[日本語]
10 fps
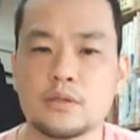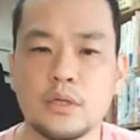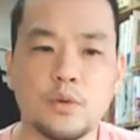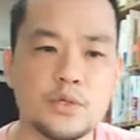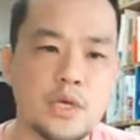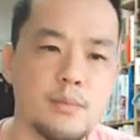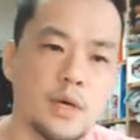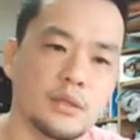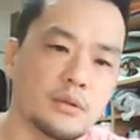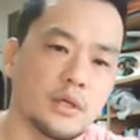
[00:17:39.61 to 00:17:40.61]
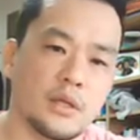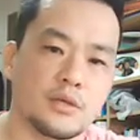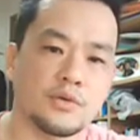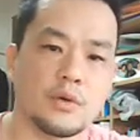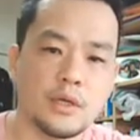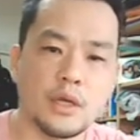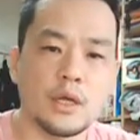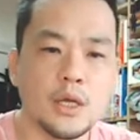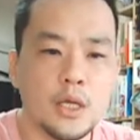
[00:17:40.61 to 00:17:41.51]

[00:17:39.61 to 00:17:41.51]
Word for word: ですかね5000万人ぐらいなんでしょうかね